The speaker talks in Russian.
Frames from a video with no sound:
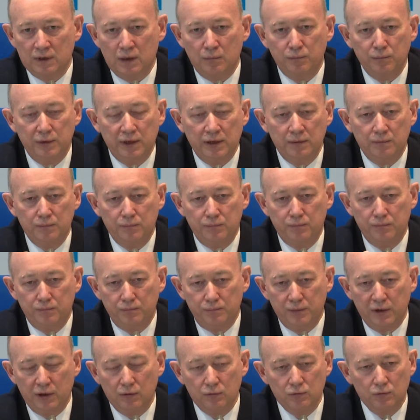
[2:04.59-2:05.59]
Там
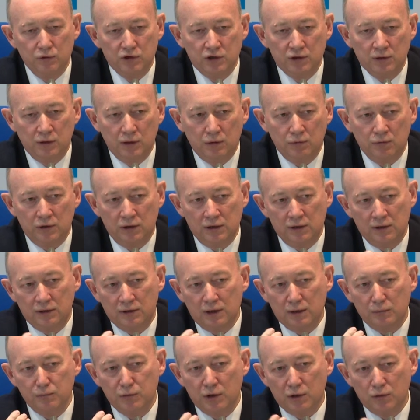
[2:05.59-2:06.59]
периоды очень короткие. Это
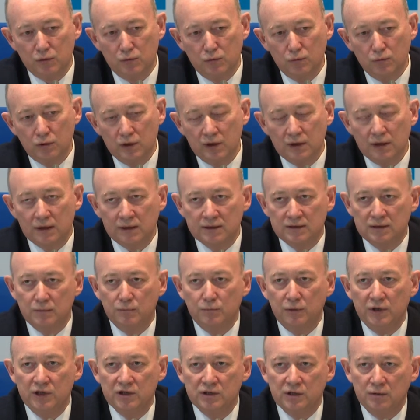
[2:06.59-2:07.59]
как Меркурий, гораздо
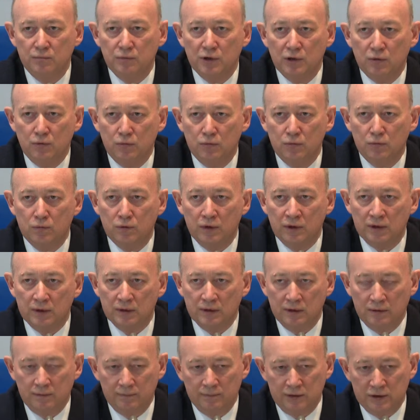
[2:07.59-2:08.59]
ближе
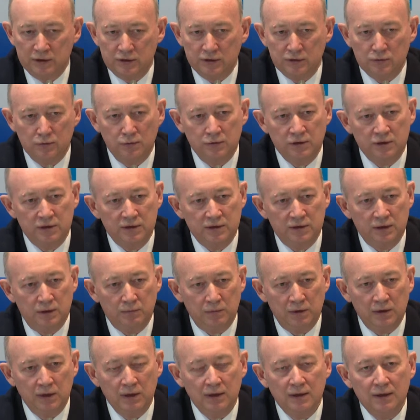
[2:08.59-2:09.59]
Меркурия в нашей Солнечной
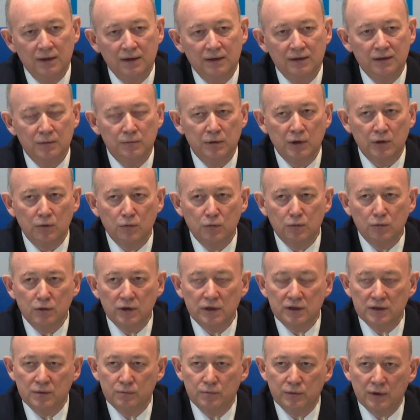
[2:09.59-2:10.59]
системе. На
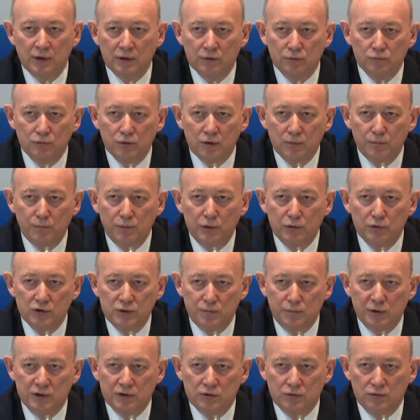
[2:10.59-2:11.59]
Меркурии температура
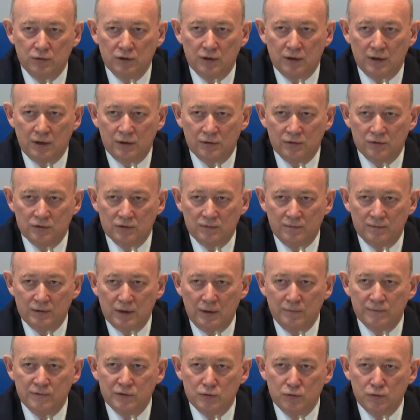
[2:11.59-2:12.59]
плюс 500 градусов.
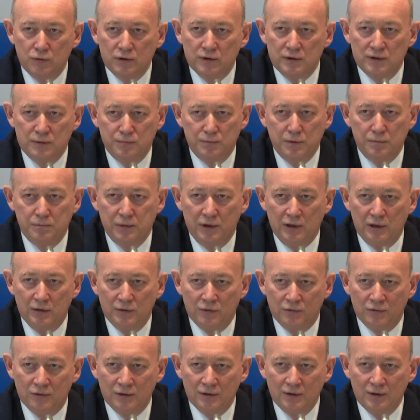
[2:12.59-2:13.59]
Там все
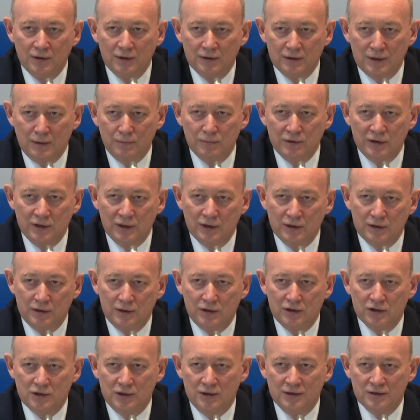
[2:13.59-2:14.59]
испепелено. Там
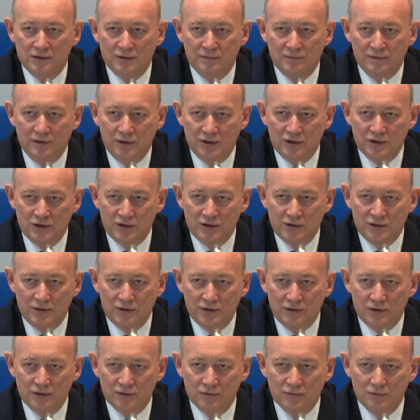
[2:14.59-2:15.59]
никаких шансов для жизни
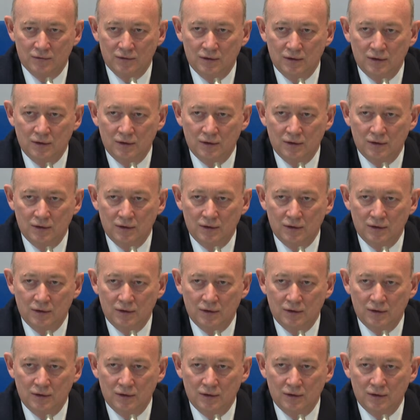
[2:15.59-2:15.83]
нет.